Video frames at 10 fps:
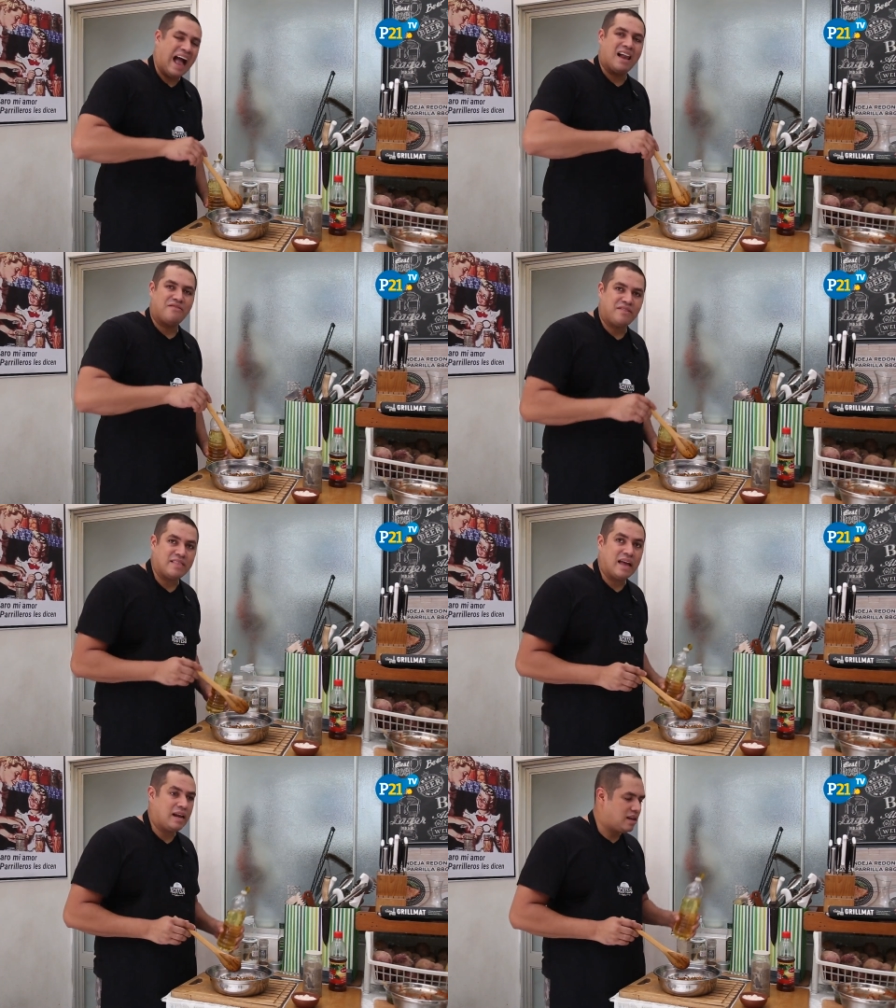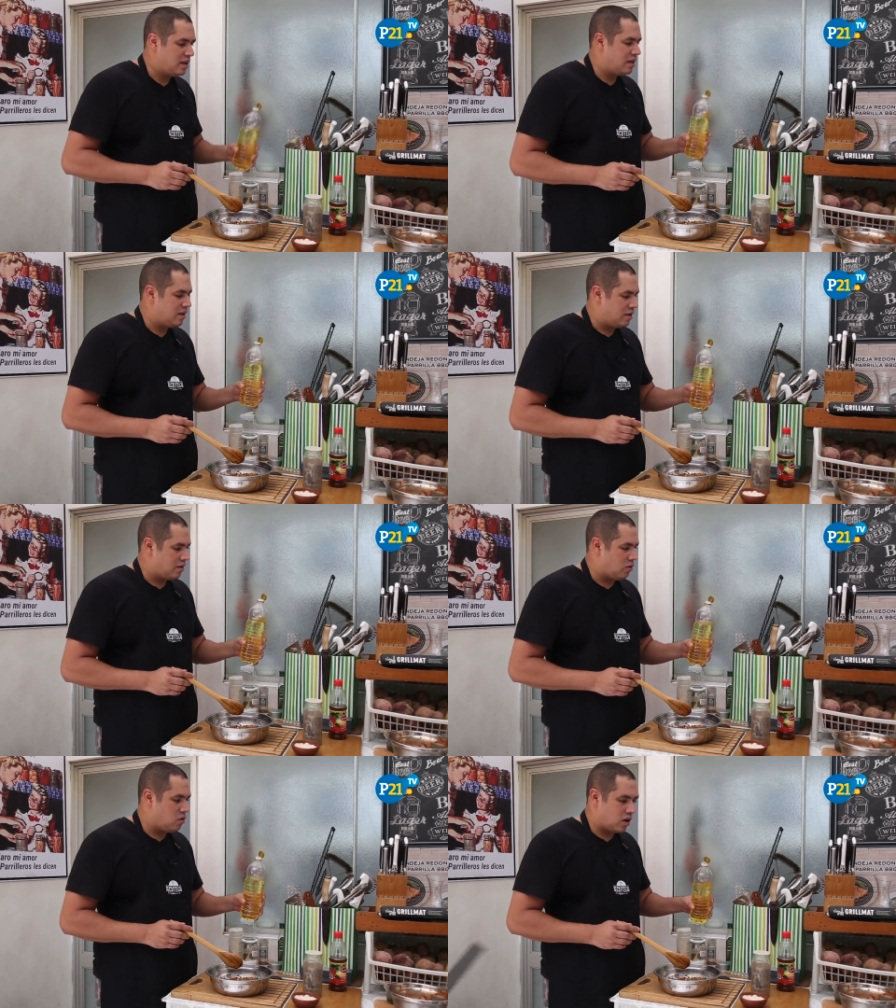al final
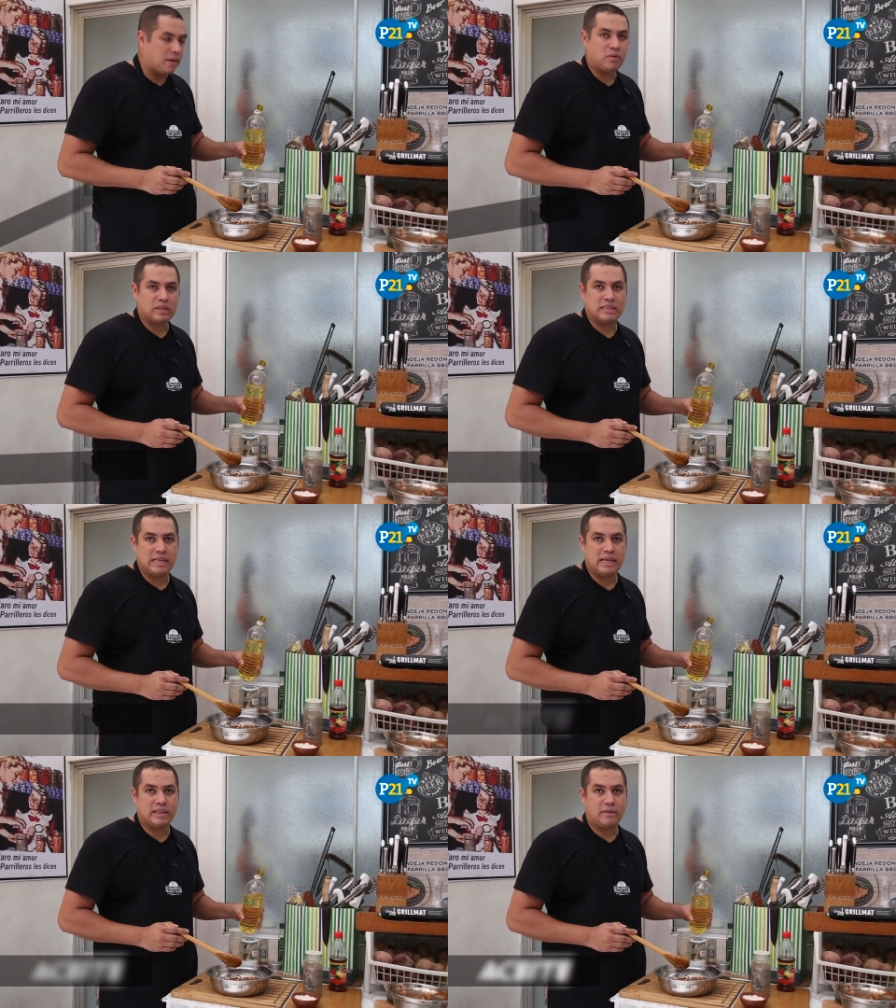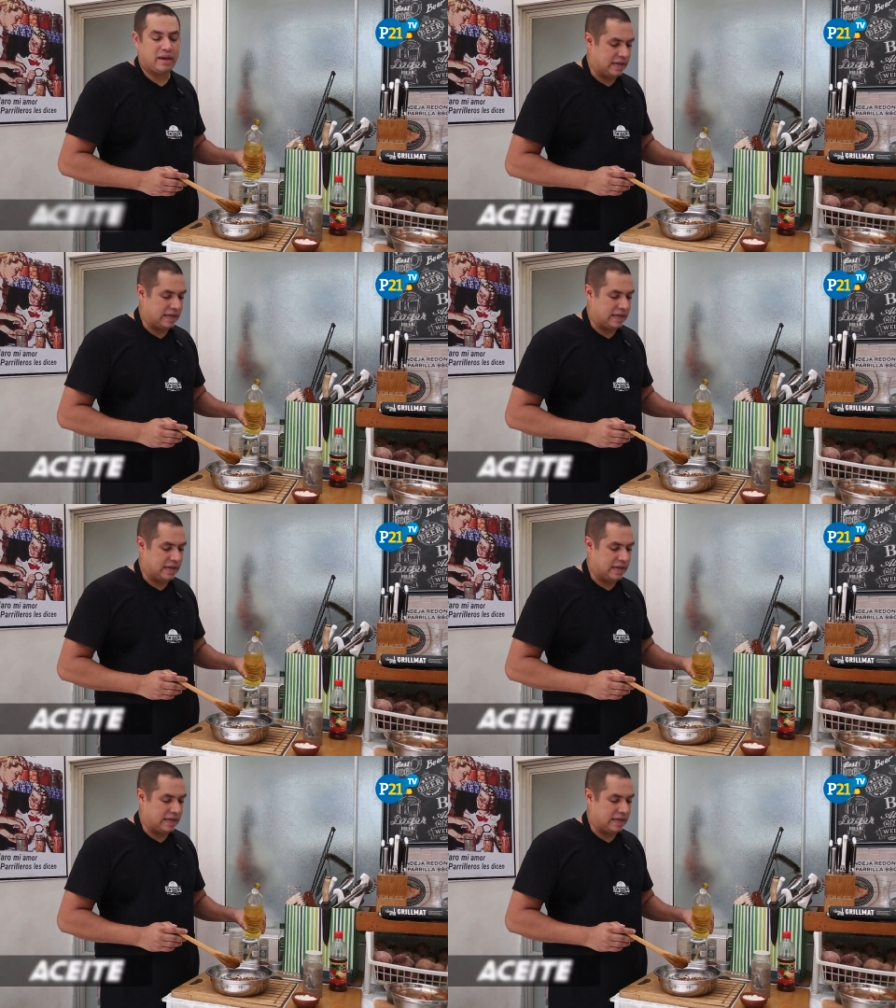colocamos aceite